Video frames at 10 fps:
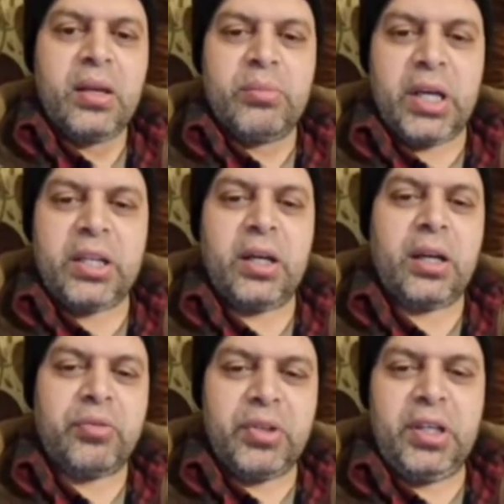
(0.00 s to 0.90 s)
من
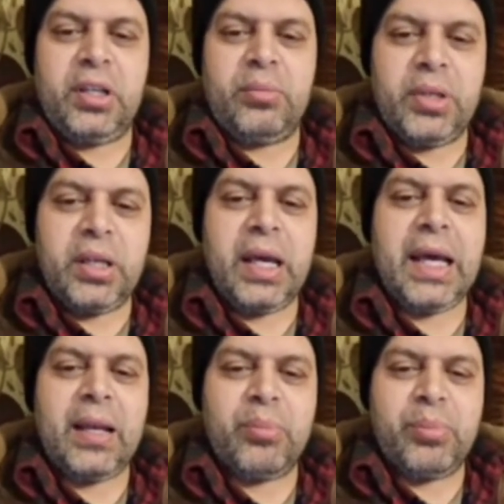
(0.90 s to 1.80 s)
يرى في حلمه
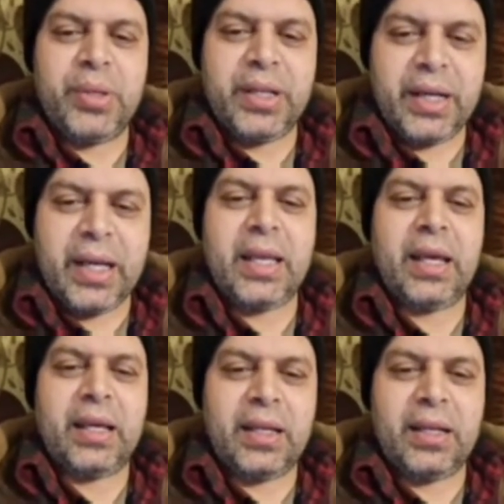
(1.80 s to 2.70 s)

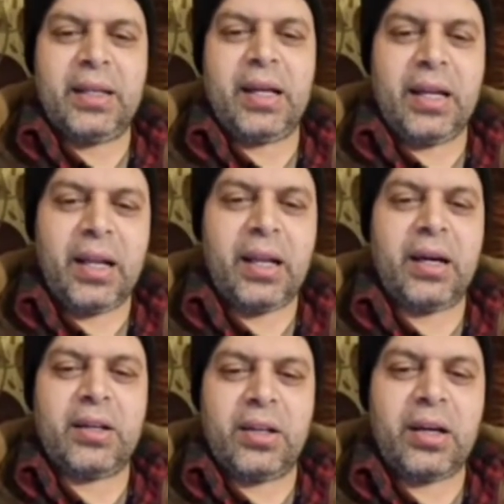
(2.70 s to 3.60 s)
البراية دليل على
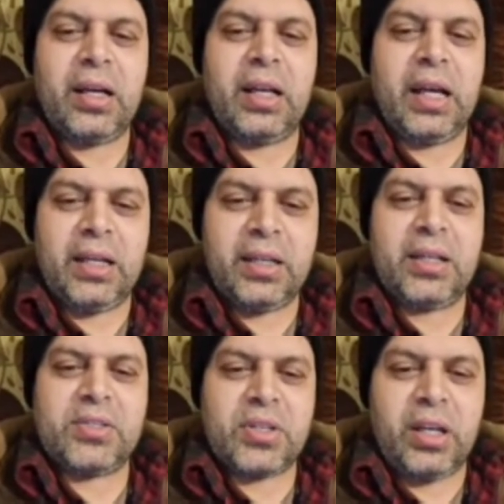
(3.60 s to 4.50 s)
الأخلاق العالية
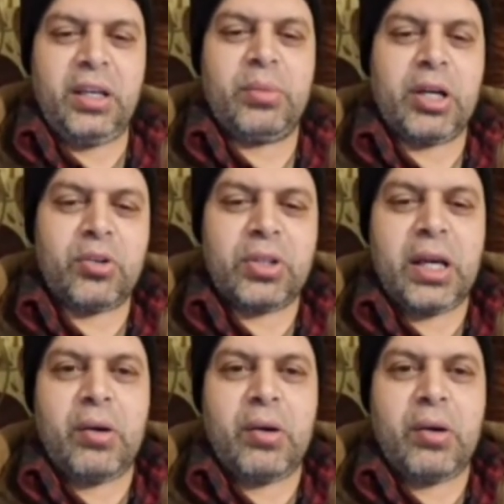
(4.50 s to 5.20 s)
لصاحب الرؤية